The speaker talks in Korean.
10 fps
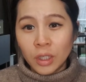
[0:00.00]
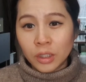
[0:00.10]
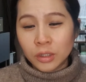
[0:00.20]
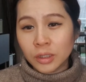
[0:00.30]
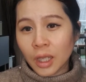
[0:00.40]

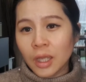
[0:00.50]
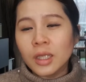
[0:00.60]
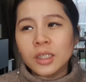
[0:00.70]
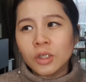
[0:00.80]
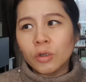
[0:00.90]
근데
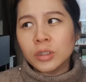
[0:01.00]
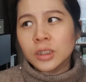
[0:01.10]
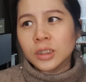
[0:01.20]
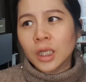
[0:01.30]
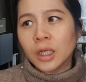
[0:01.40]
이거를
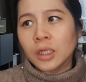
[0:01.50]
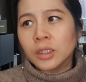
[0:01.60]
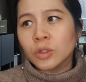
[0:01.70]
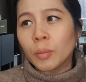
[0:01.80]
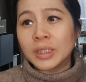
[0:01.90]
그냥 정말